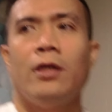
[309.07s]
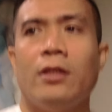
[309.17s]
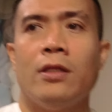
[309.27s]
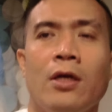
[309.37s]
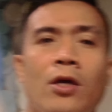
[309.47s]

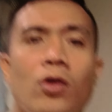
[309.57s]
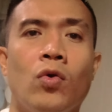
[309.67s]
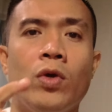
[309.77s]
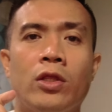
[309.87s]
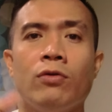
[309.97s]
and
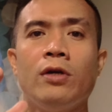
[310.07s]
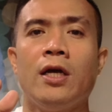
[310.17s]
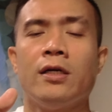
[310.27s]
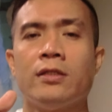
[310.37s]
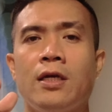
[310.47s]
quick tour
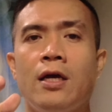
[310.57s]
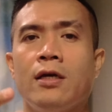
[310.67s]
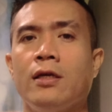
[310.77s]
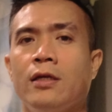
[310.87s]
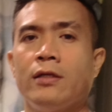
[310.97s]
lang
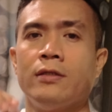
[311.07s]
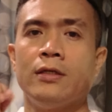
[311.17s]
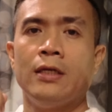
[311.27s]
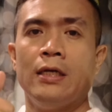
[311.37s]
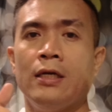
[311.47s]
sa aking
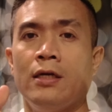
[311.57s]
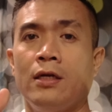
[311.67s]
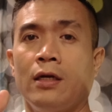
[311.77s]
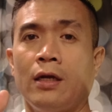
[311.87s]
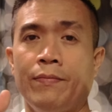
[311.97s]

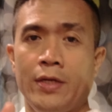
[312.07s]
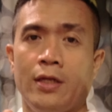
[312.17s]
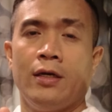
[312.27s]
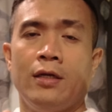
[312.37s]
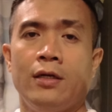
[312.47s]

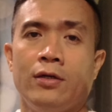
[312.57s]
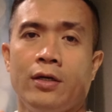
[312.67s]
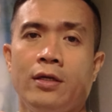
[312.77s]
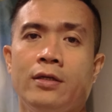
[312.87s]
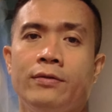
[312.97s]
kabina
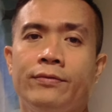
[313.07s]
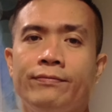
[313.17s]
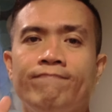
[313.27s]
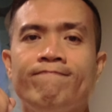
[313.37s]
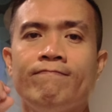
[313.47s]
okay
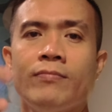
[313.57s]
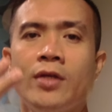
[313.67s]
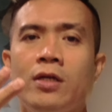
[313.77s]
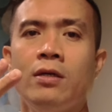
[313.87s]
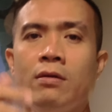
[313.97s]

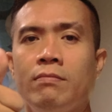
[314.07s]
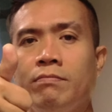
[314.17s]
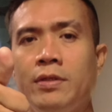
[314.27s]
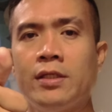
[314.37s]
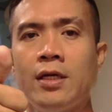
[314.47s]

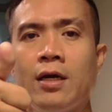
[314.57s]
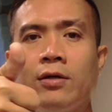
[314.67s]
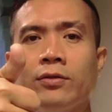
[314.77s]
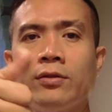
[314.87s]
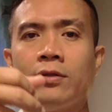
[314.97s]
peace
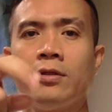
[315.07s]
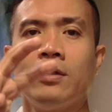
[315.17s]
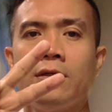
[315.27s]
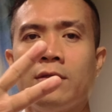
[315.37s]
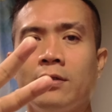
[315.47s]

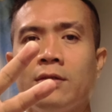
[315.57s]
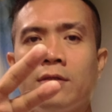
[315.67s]
out